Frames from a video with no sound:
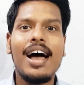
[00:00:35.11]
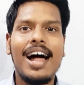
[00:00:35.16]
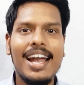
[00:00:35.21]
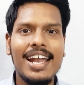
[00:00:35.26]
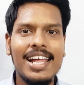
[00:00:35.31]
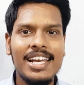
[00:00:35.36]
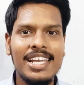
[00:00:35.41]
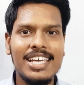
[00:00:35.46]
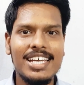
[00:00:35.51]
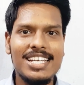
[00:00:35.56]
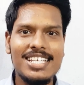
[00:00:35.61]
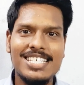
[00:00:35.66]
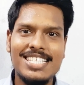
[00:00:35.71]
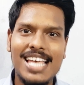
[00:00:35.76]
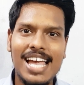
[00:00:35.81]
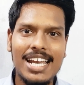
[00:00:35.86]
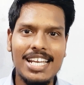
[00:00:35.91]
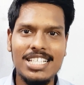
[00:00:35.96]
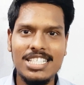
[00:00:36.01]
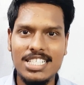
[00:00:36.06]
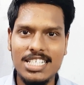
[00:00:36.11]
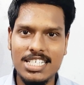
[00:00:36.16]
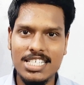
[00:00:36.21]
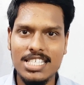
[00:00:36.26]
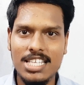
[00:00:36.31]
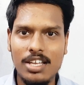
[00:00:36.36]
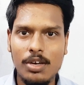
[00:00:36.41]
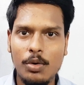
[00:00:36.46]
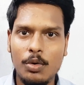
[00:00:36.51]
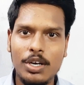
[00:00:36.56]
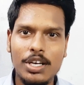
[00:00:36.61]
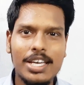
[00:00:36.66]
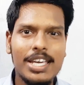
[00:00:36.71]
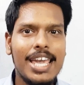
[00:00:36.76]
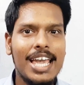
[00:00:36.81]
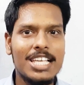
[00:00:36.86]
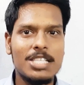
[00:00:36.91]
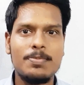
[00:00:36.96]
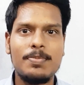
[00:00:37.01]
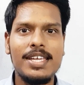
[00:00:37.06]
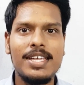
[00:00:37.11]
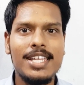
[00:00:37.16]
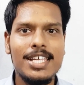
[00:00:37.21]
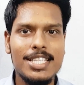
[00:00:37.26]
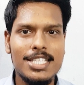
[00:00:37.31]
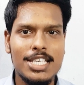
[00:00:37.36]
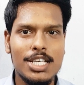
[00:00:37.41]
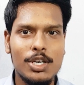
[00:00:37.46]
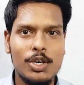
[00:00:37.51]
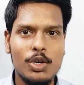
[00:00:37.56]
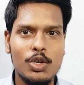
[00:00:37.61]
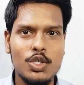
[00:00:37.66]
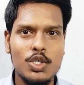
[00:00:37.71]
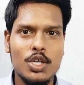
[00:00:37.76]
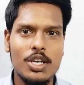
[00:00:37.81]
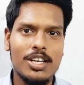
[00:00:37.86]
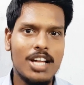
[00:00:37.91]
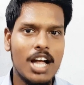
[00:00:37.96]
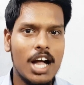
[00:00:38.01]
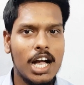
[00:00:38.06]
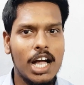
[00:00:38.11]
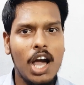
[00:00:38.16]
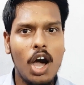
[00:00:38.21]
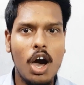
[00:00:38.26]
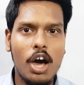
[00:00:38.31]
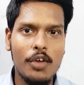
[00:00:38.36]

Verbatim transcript: ஆனால் நீங்கள் டிசைன் இன்ஜினியர்ஸில் உங்களுக்கு எக்ஸ்பீரியன்ஸ் இருக்கணும்னு சொல்லியிருக்காங்க